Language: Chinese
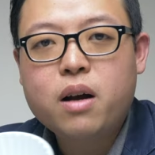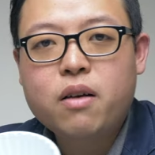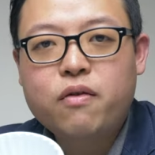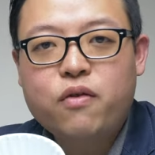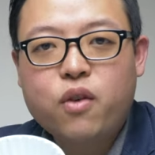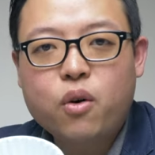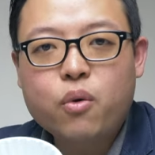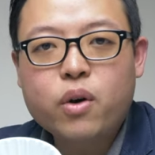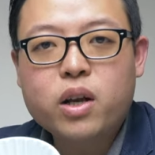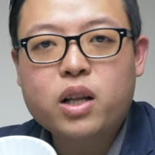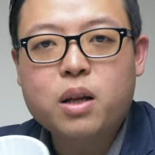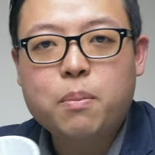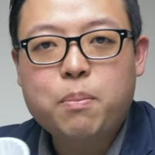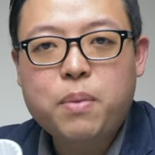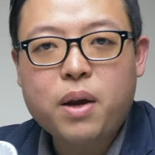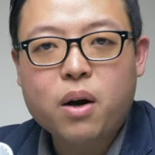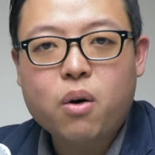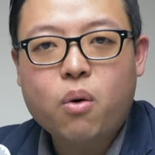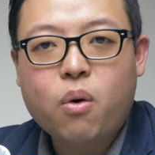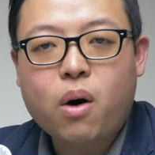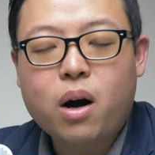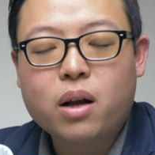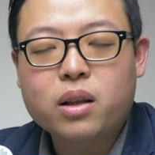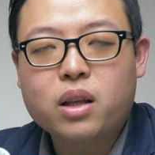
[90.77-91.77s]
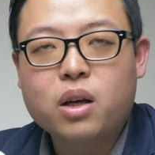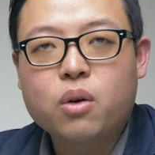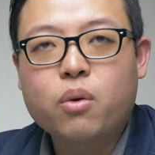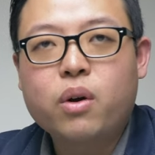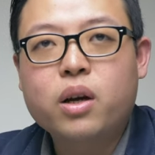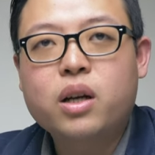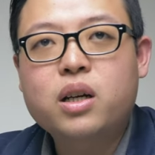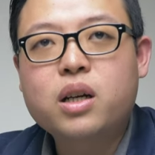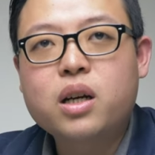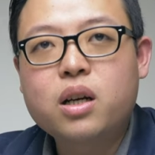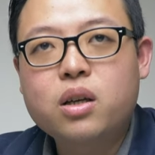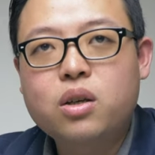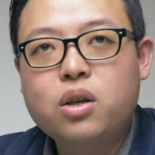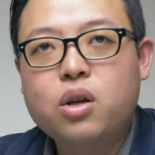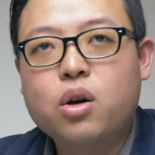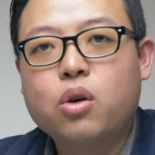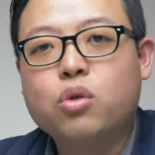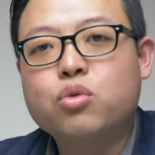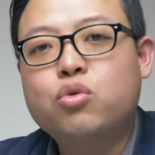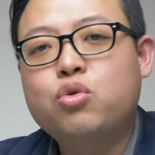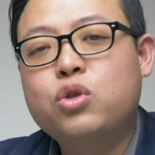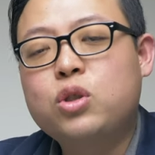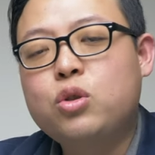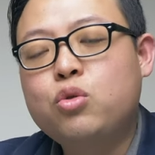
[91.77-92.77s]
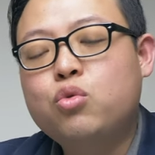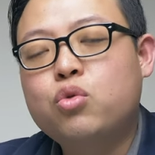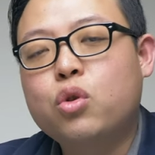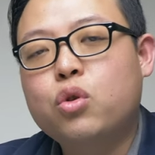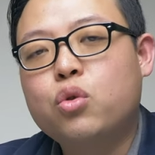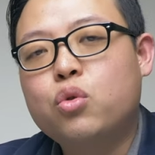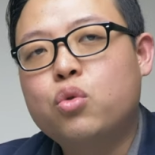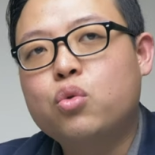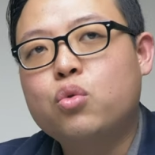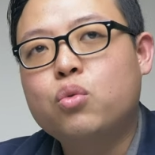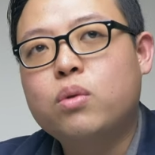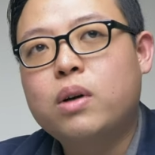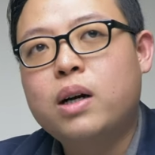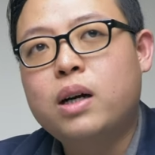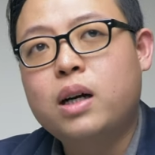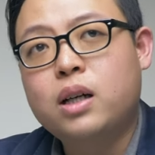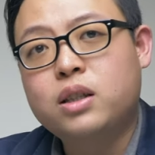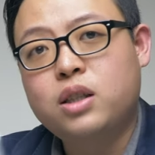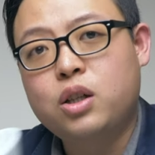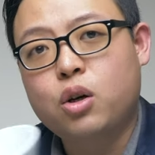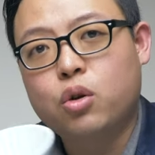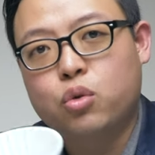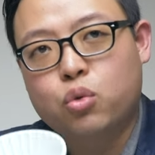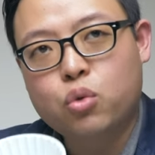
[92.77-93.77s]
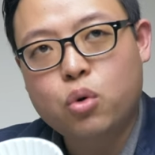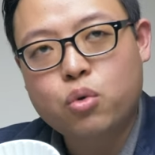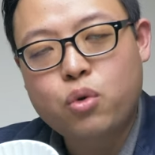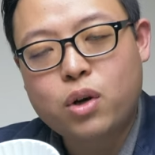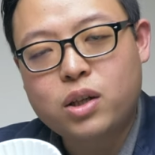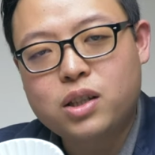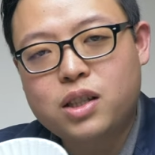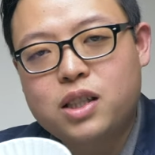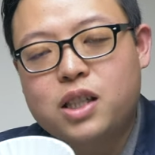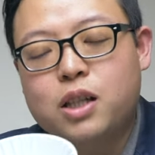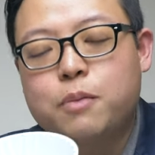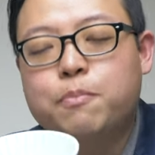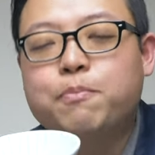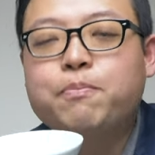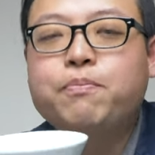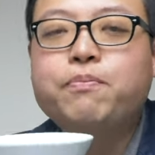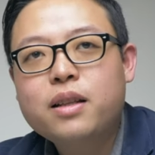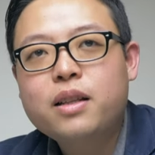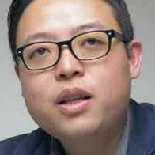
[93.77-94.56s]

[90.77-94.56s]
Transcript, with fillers: 风味的变化呢，会更有精准度，而且有多元性。